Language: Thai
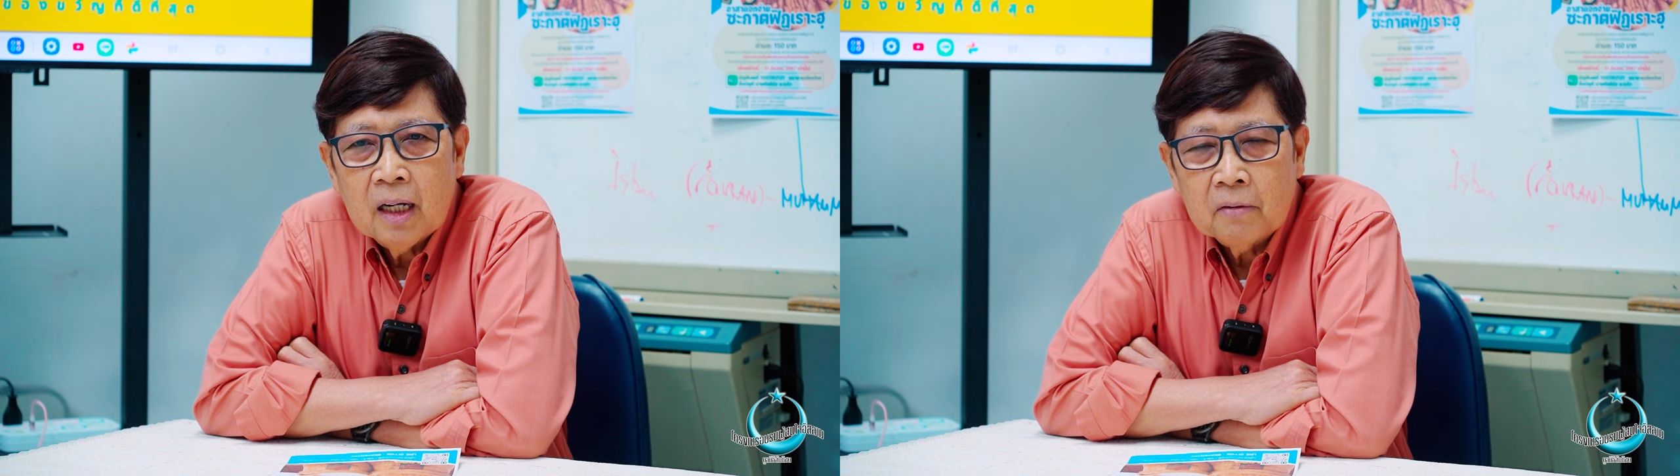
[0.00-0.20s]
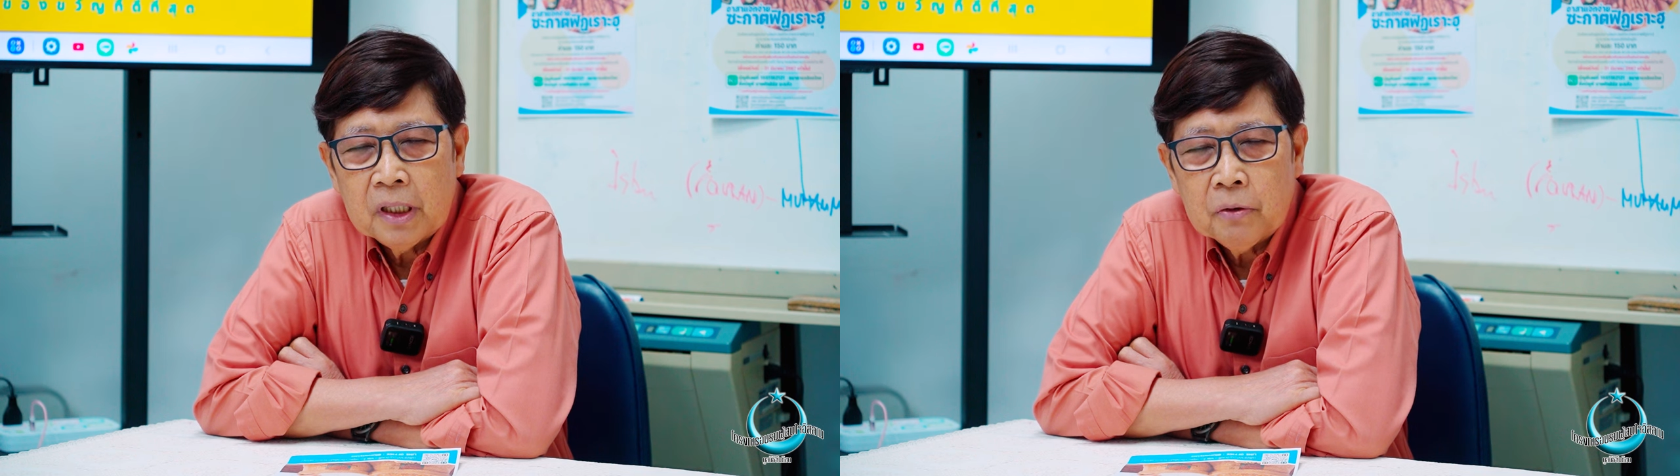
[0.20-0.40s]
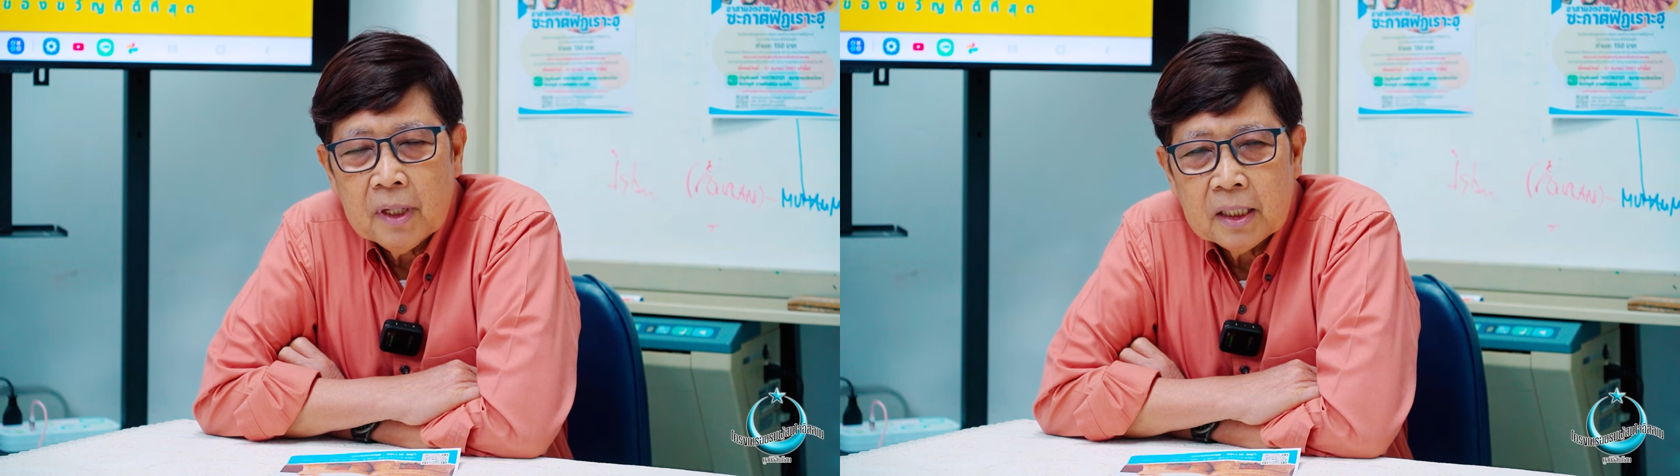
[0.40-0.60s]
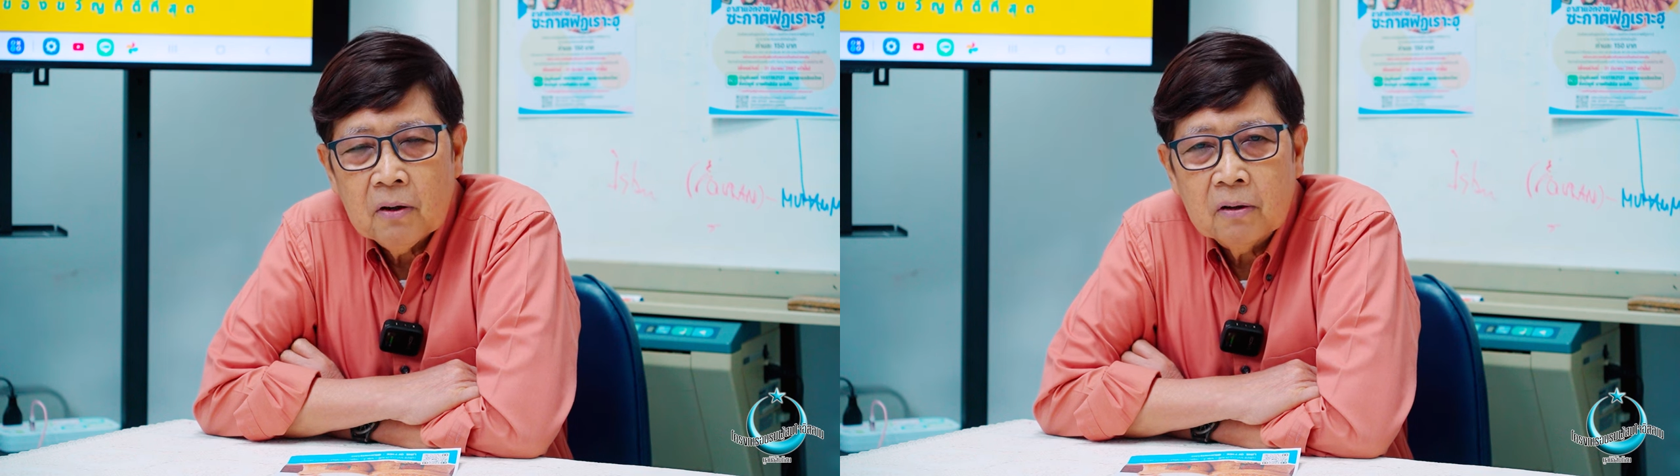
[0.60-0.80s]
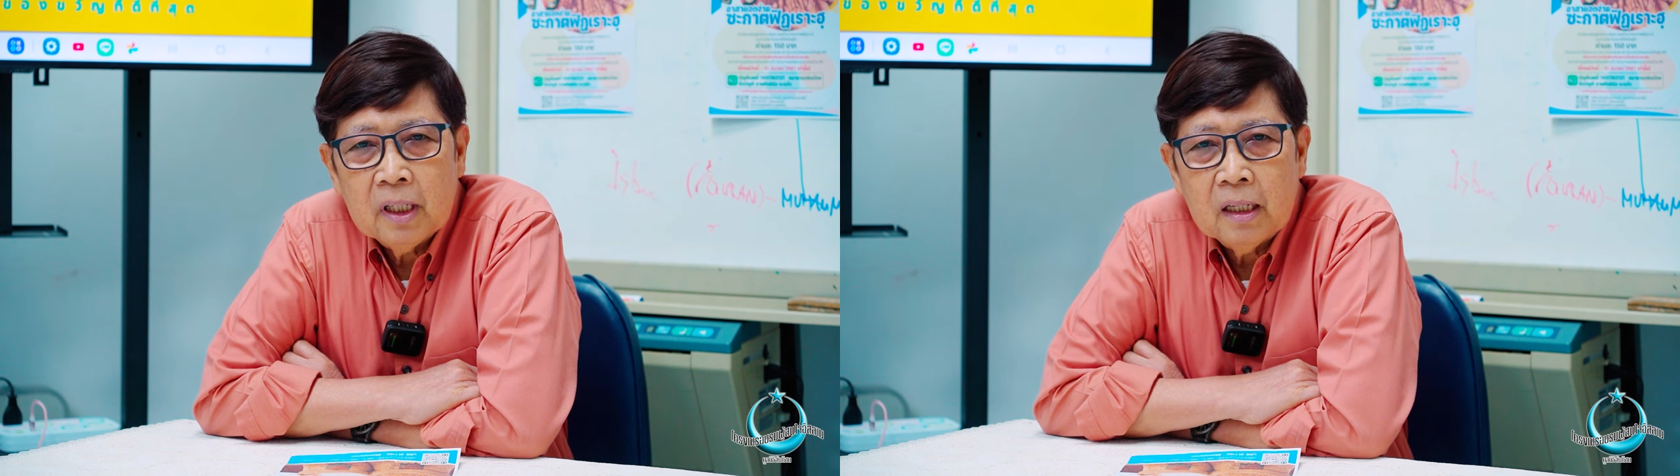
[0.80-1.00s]
เรากินอยู่ใน
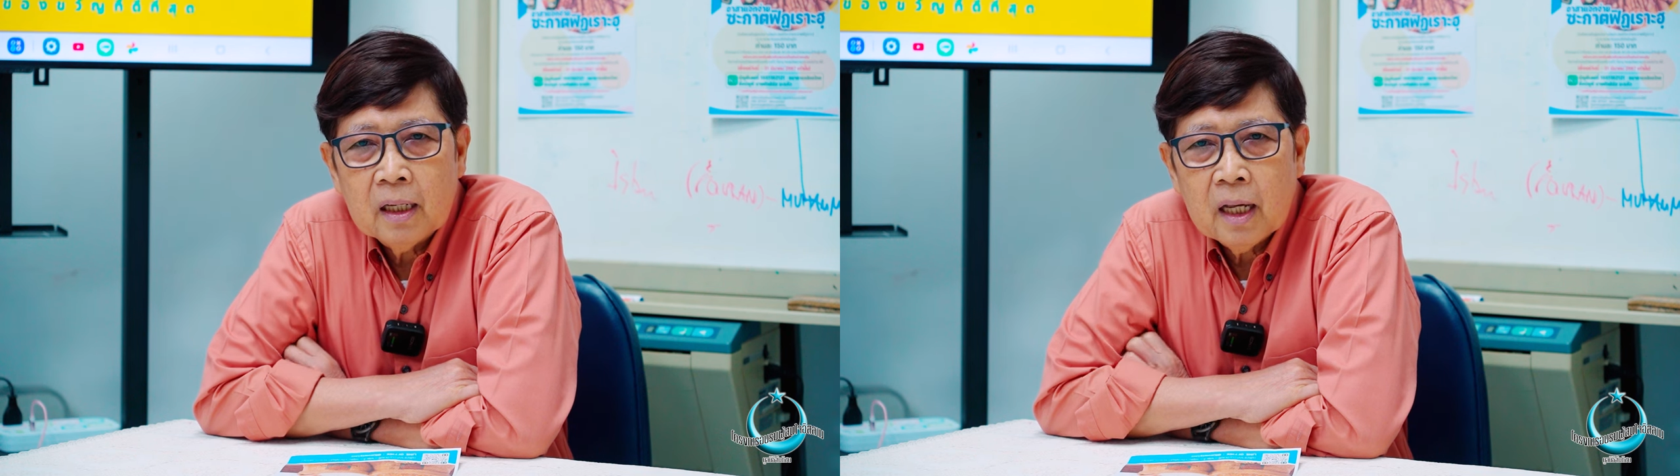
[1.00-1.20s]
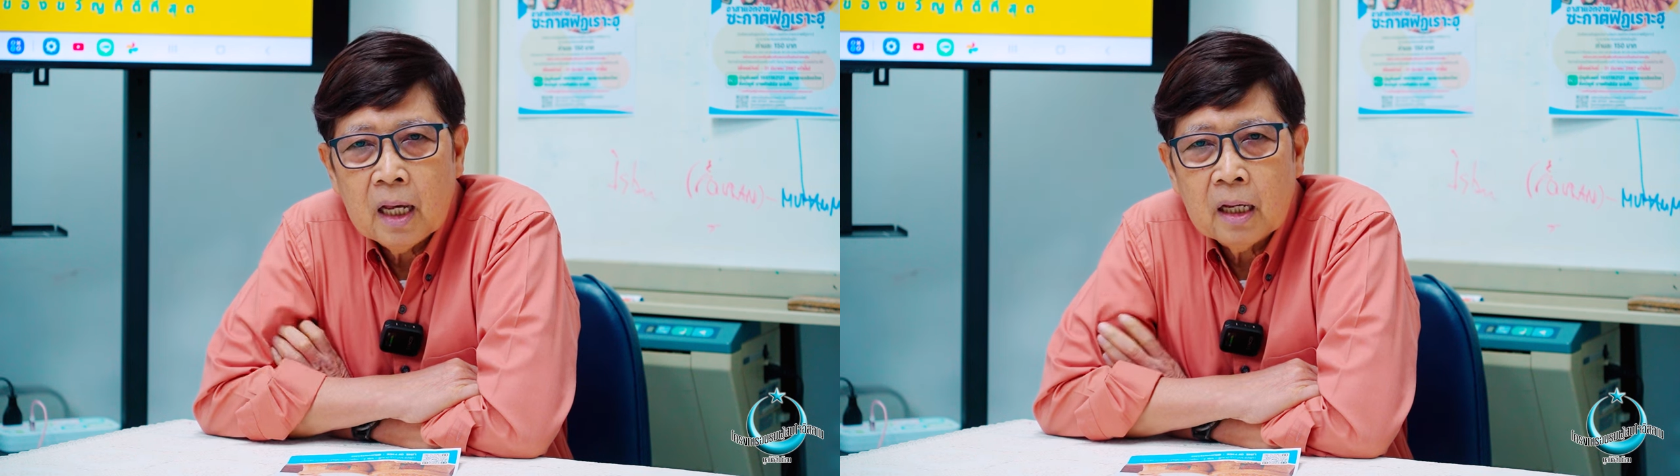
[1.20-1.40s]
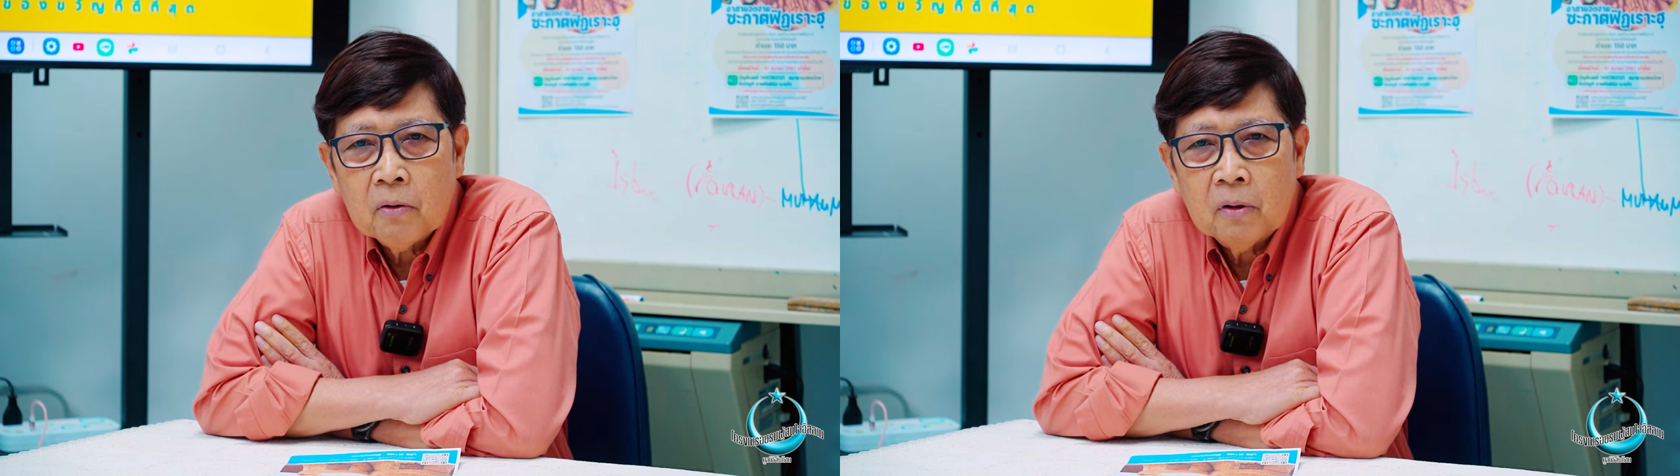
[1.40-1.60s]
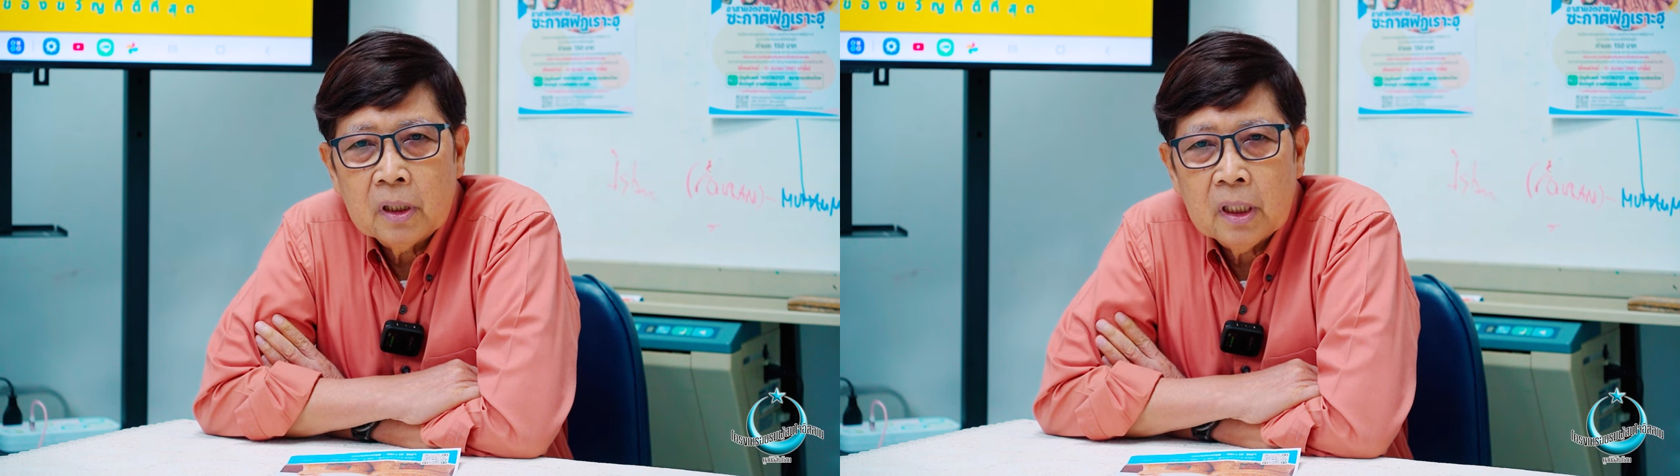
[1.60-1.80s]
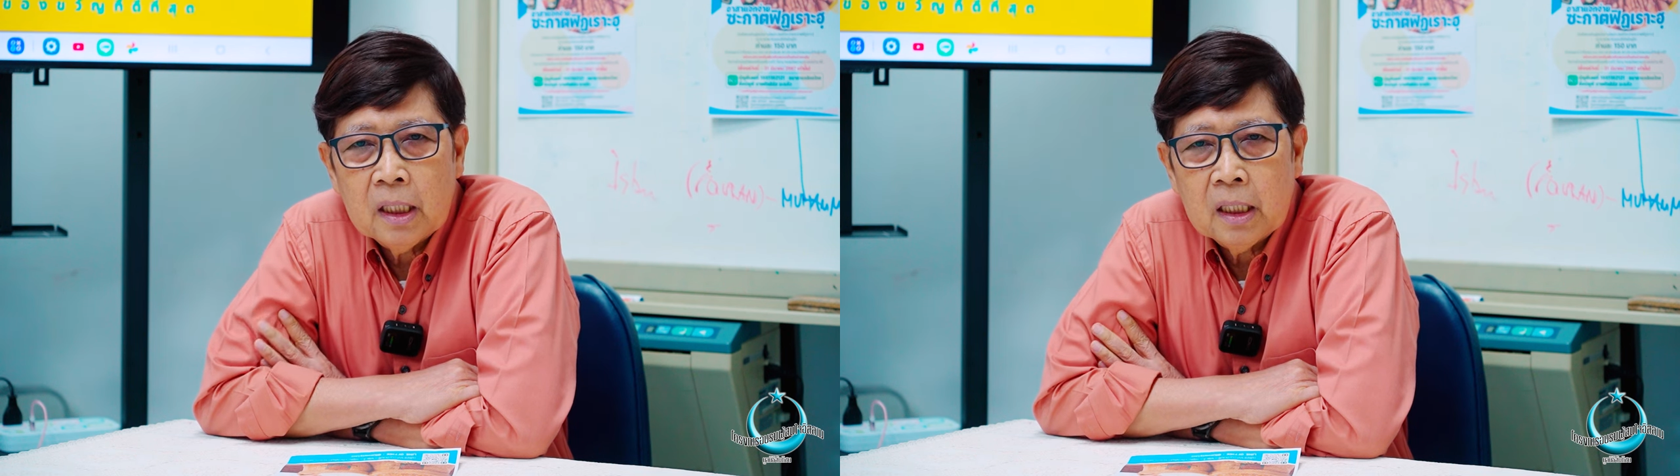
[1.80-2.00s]
ท้องถิ่นให้แก่คน
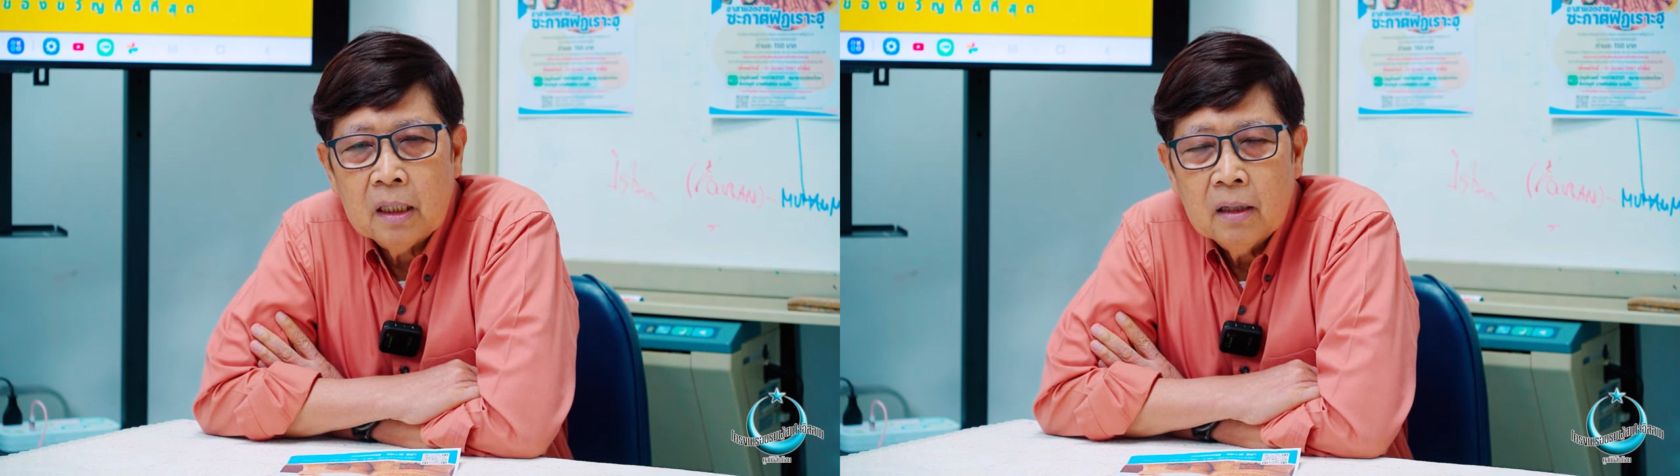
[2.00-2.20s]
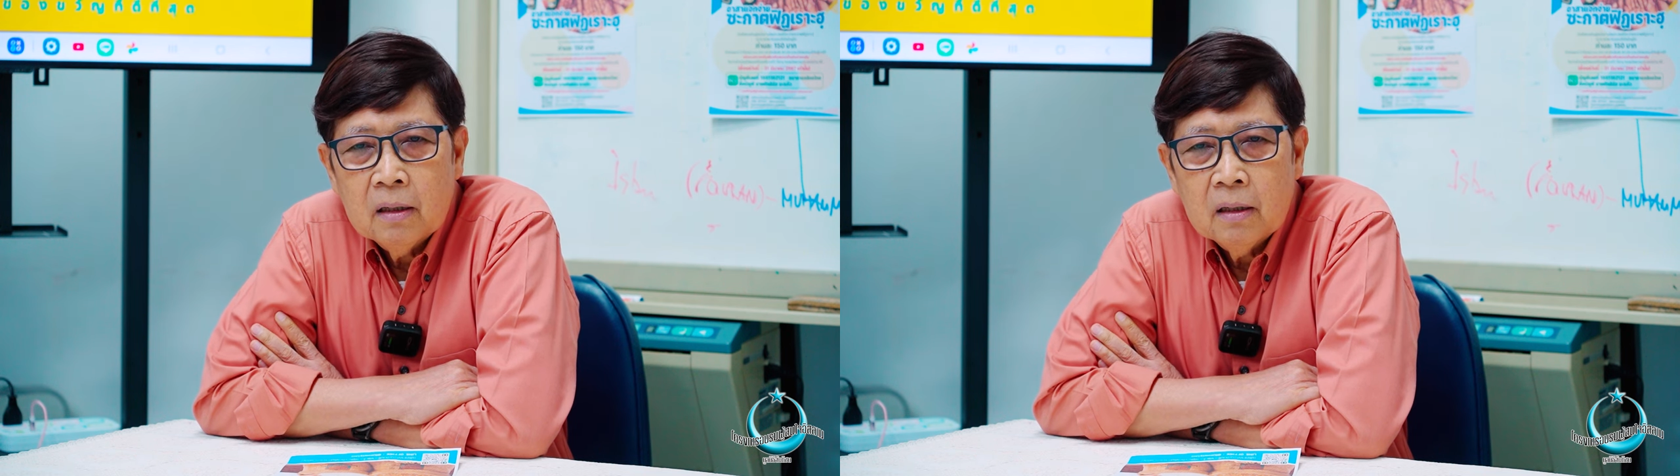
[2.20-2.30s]
ที่